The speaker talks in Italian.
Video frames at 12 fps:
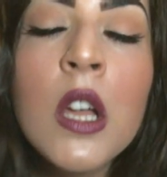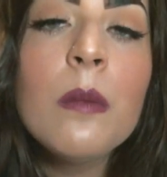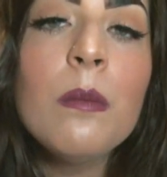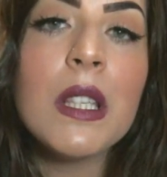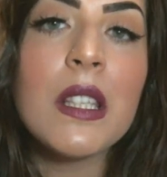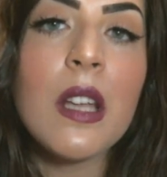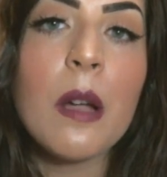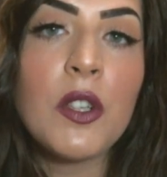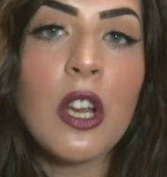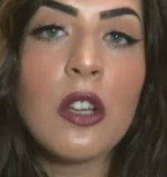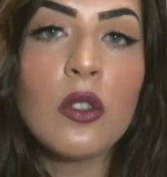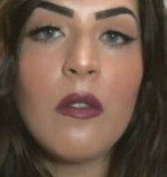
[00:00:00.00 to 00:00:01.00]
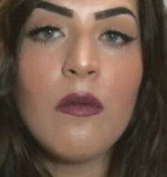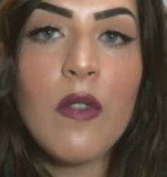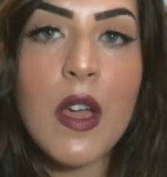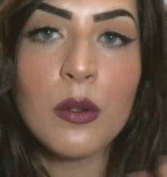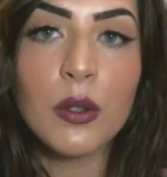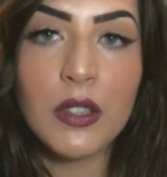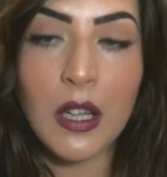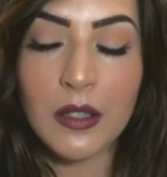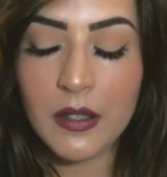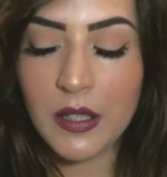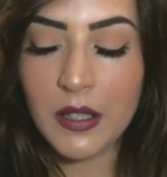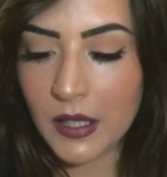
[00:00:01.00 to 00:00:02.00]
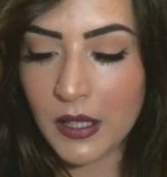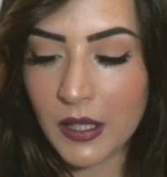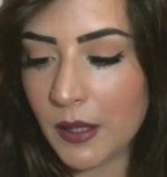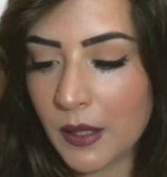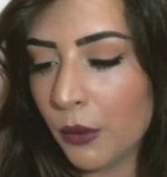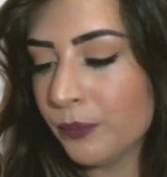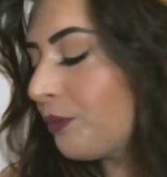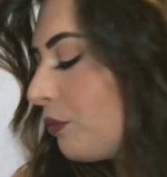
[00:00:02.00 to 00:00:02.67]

mi sta piacendo davvero tantissimo.